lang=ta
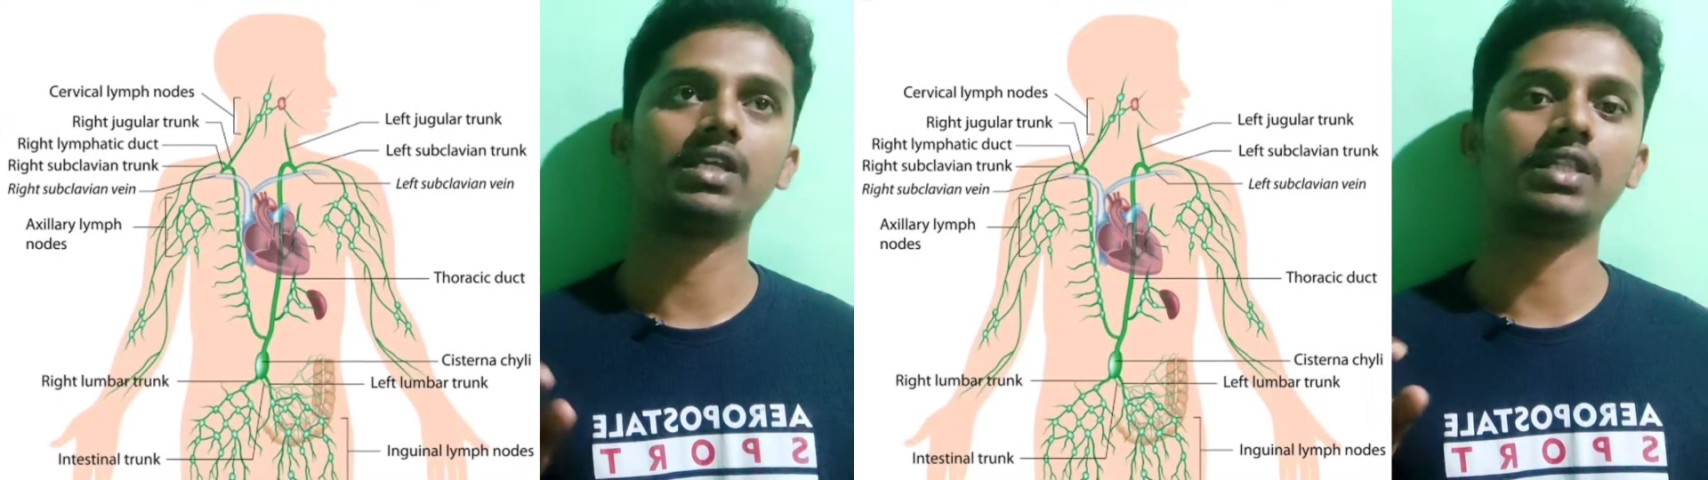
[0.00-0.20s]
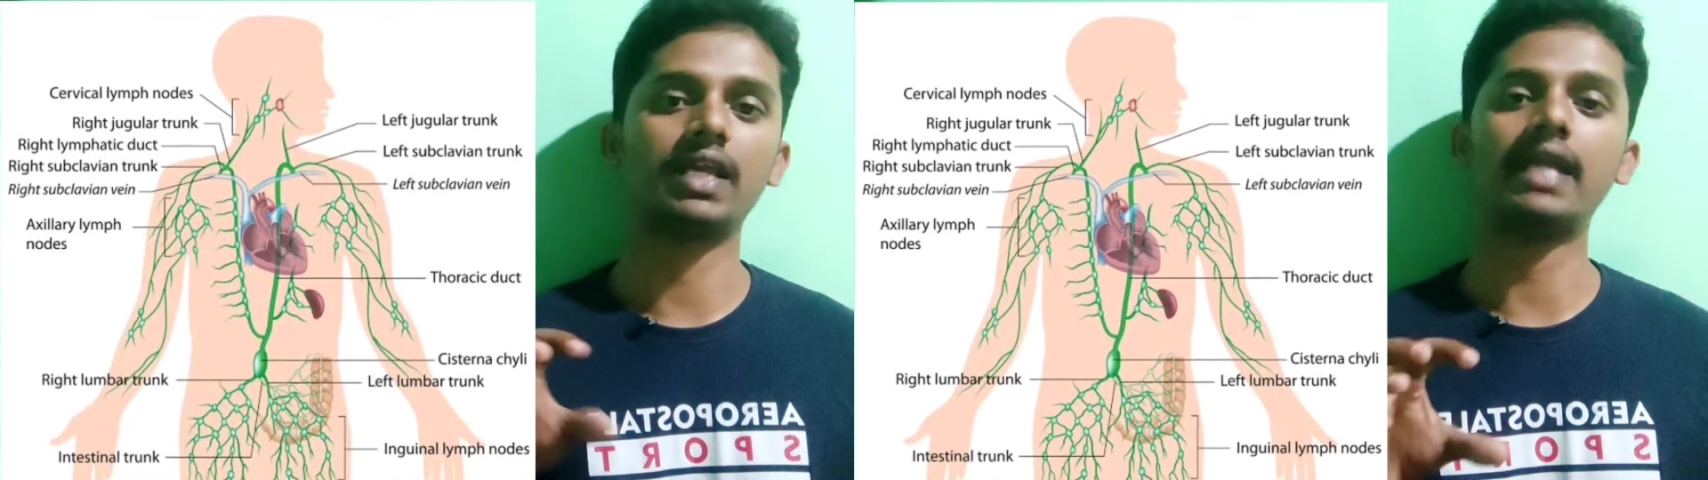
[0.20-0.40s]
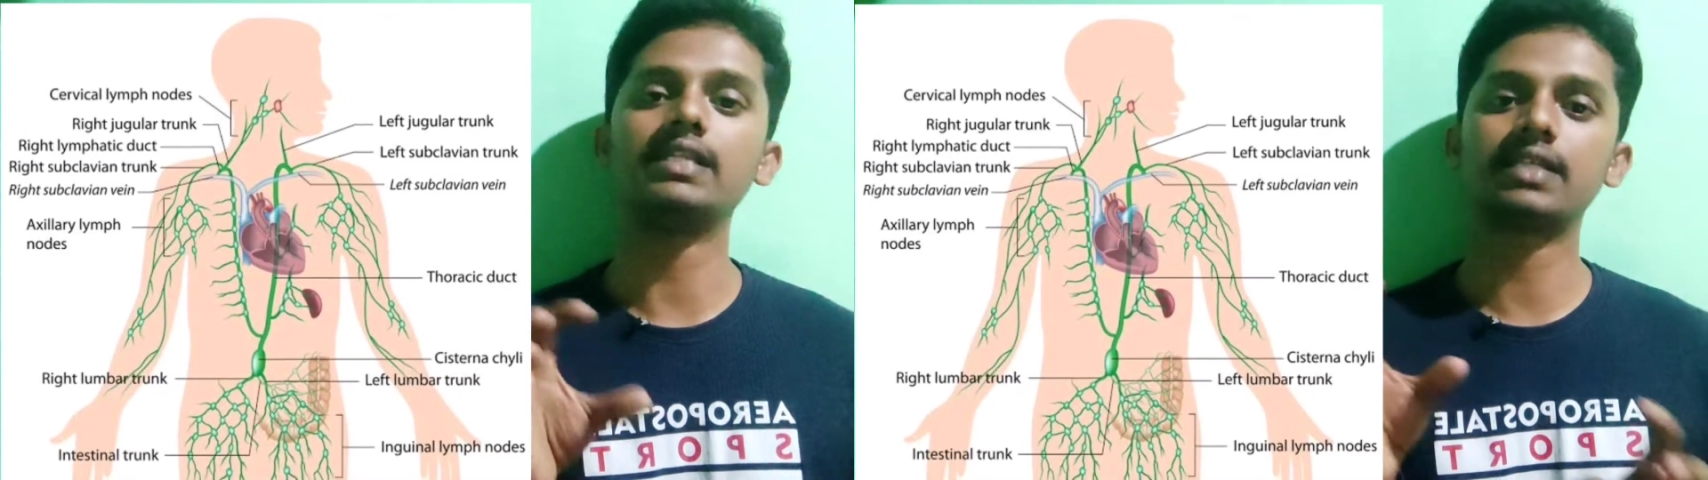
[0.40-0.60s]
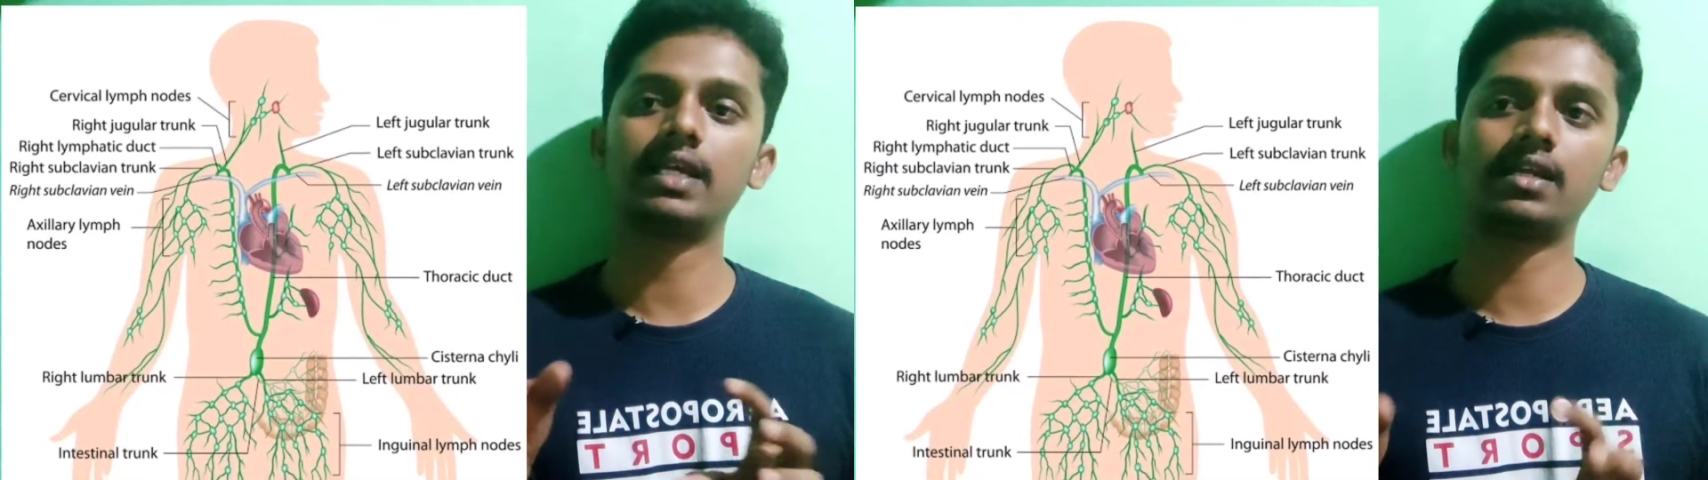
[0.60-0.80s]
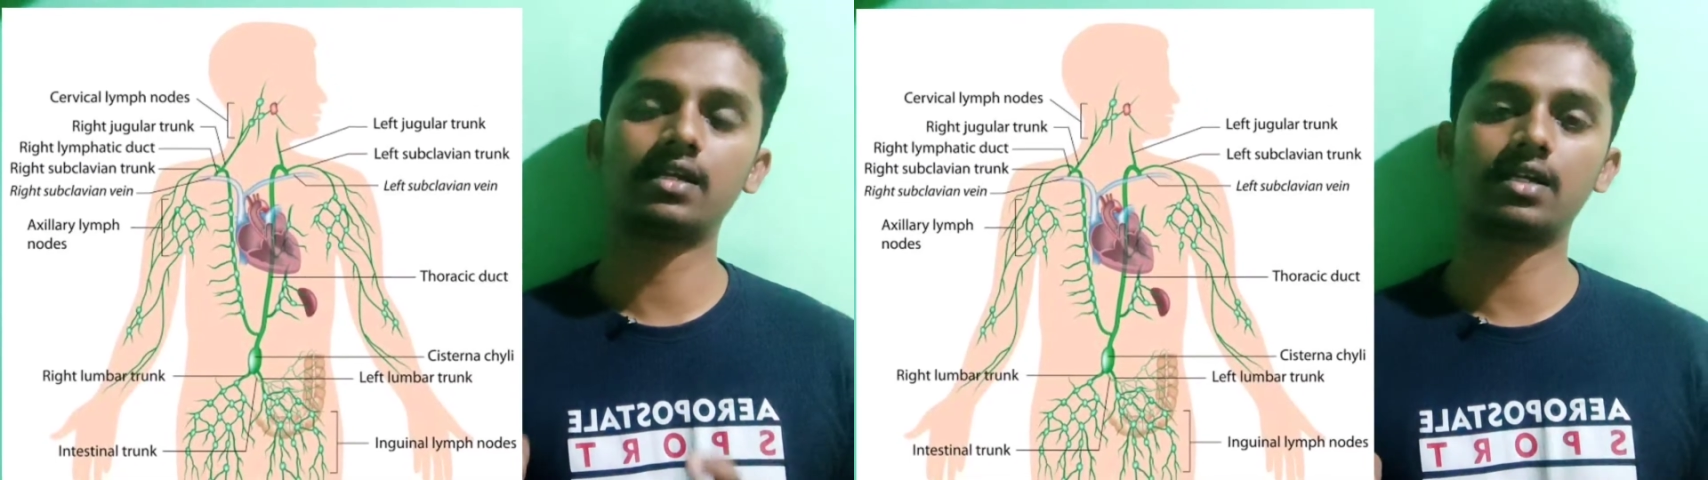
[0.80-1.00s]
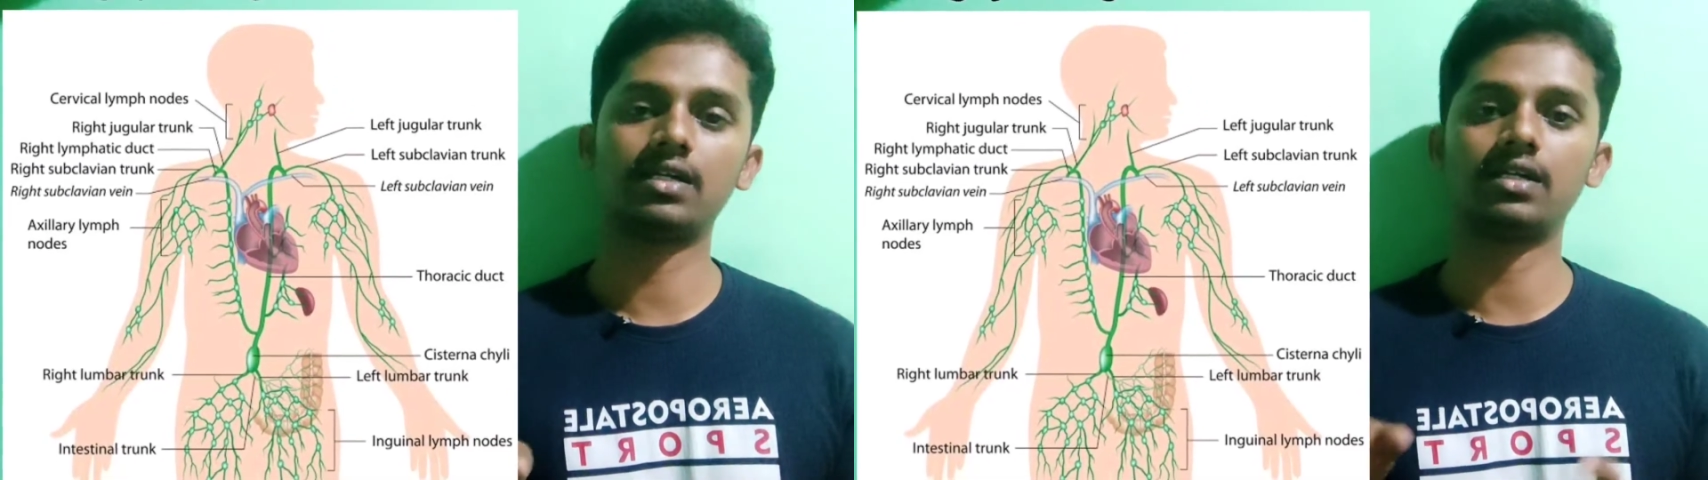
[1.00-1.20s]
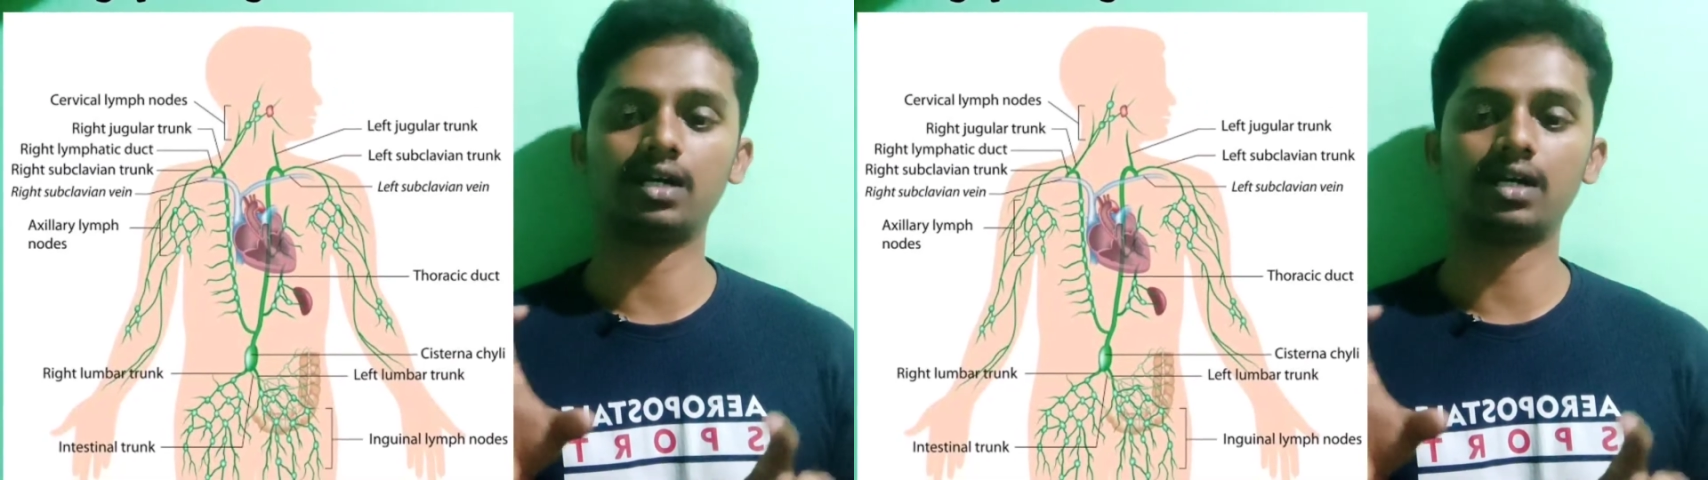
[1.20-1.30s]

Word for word: இந்த ரைட் சைடு இருக்க